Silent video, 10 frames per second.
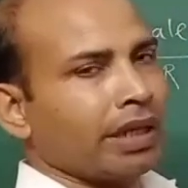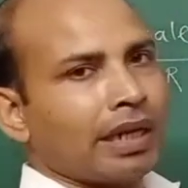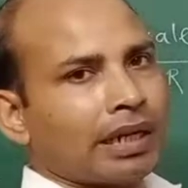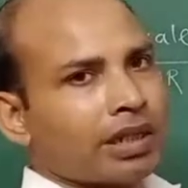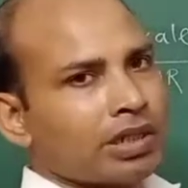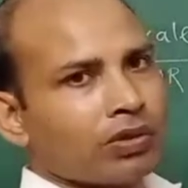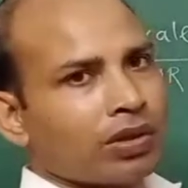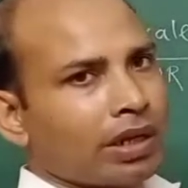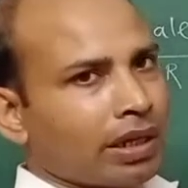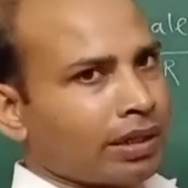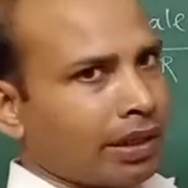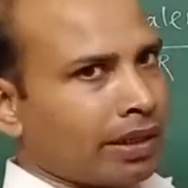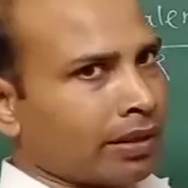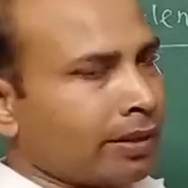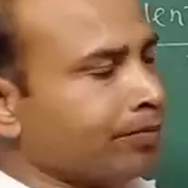ये इलेक्ट्रिसिटी को कंडक्ट नहीं
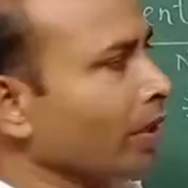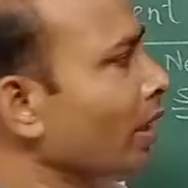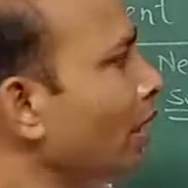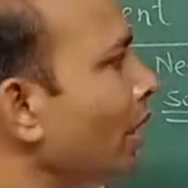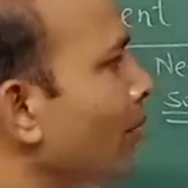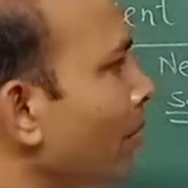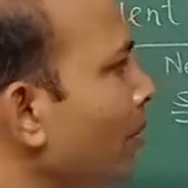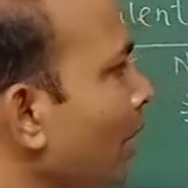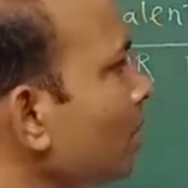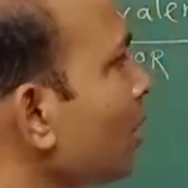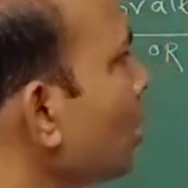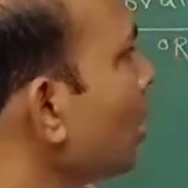करता मैं बात कर